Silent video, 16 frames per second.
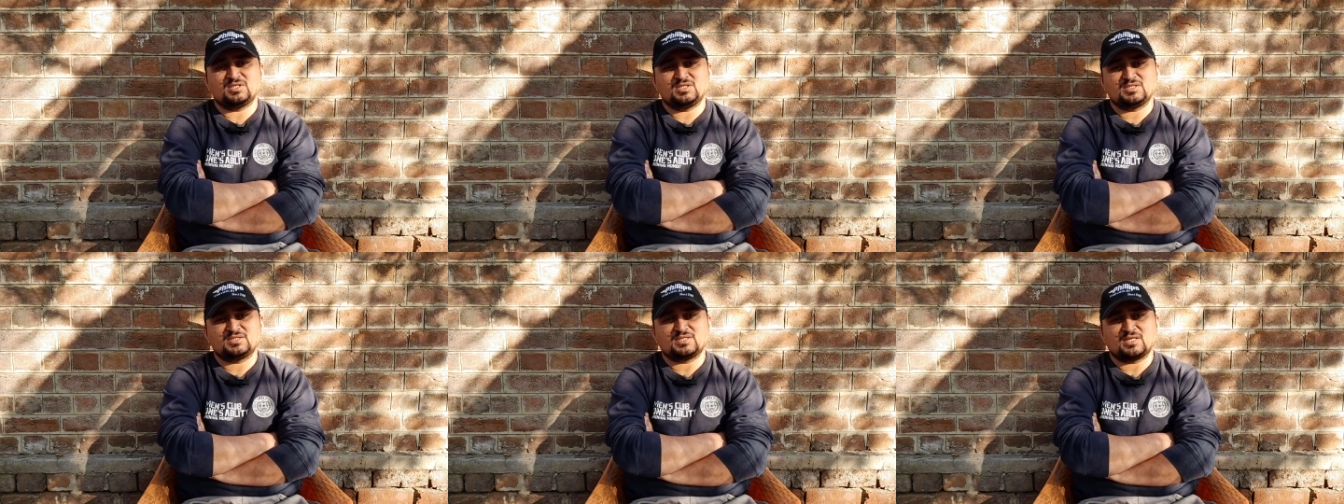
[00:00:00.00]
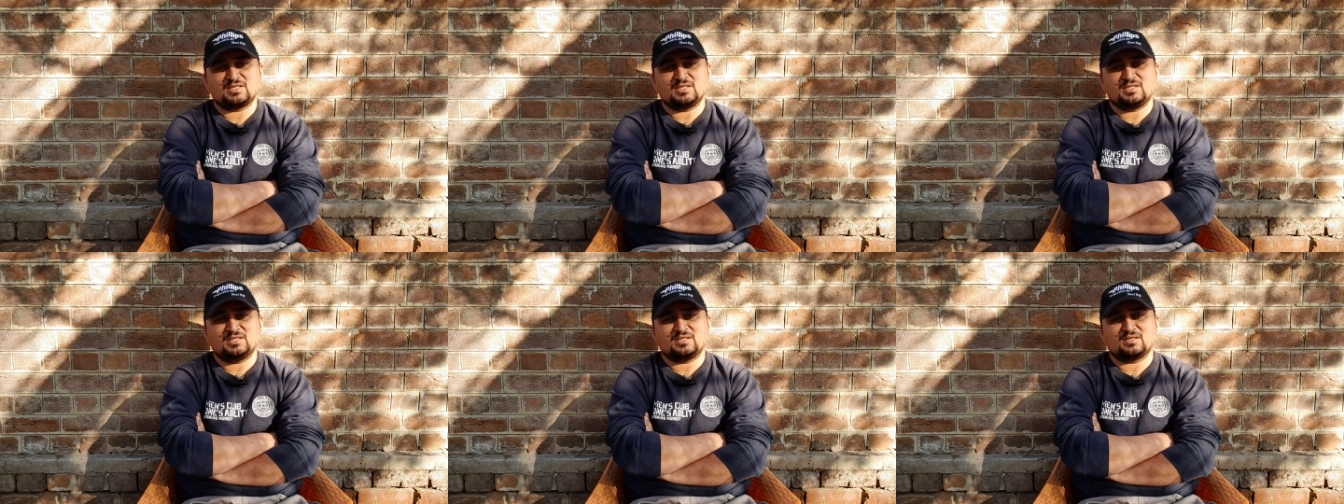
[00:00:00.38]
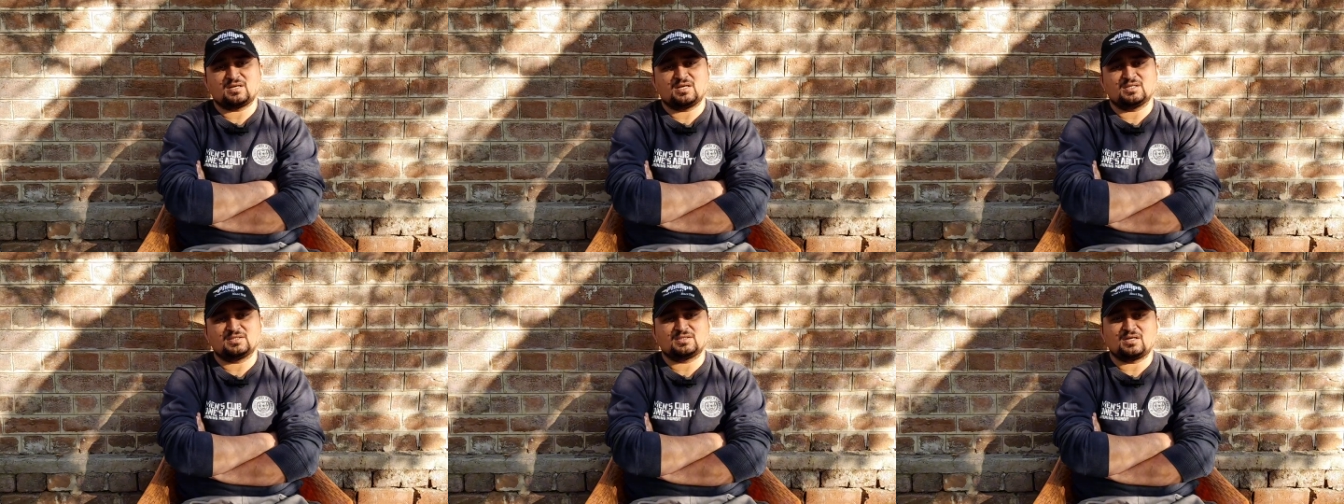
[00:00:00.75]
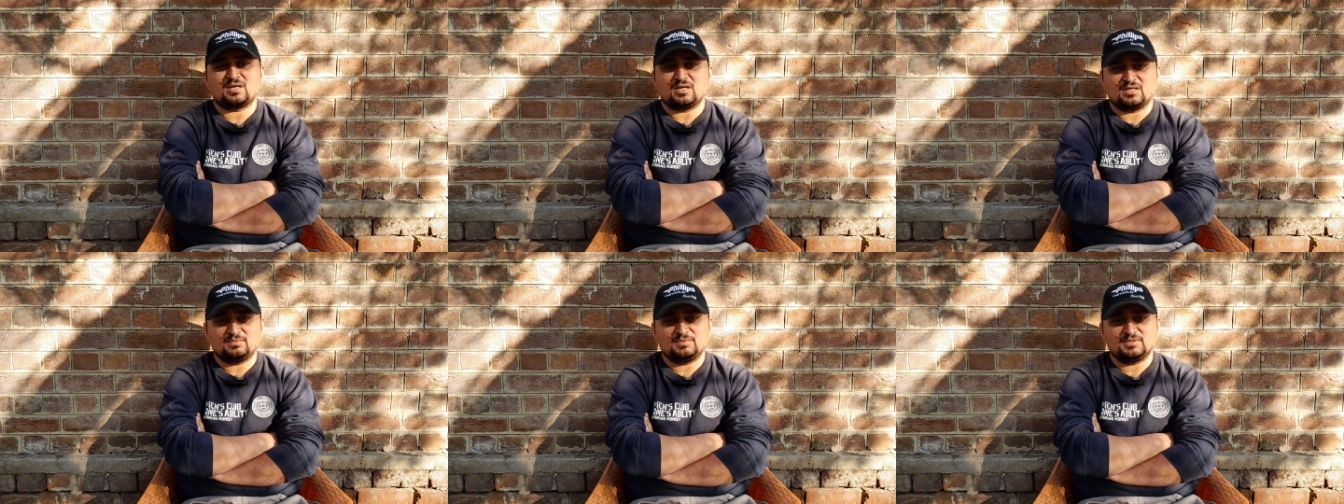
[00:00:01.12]
30 तारीख रात
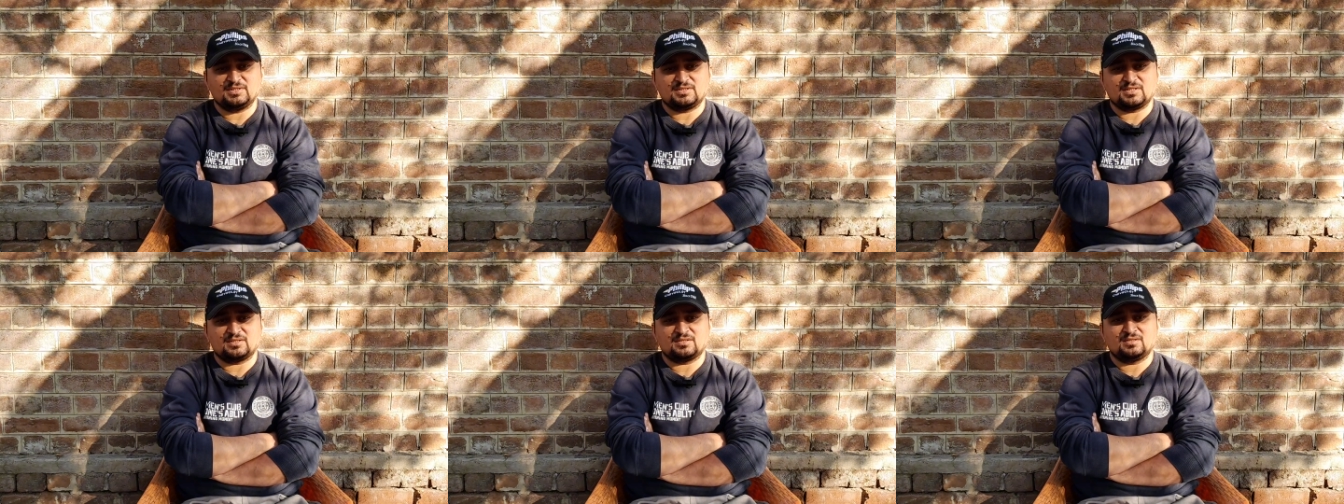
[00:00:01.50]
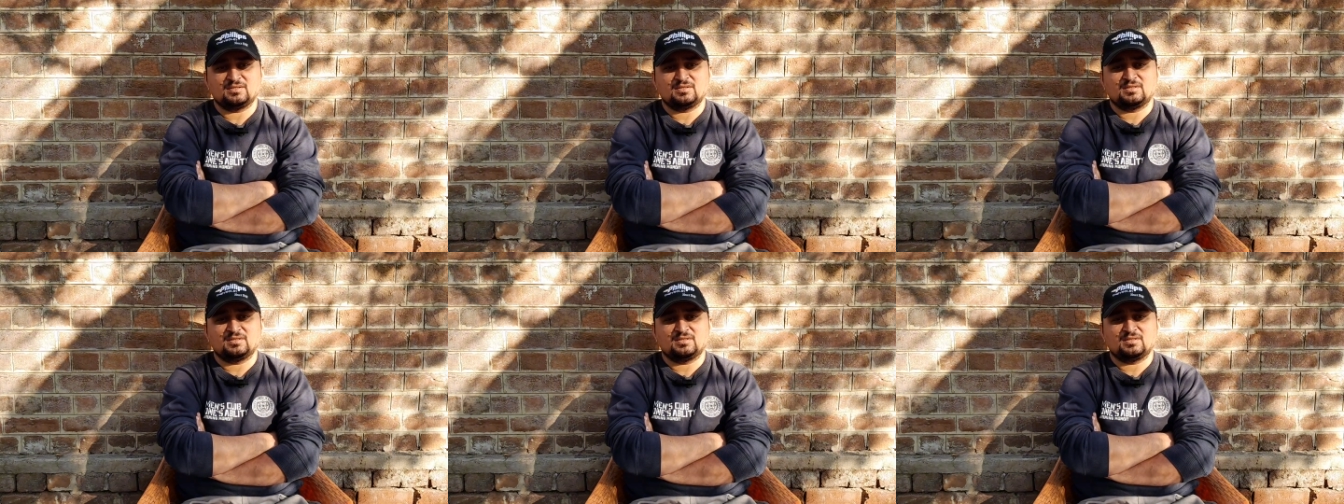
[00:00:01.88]
8 बजे तक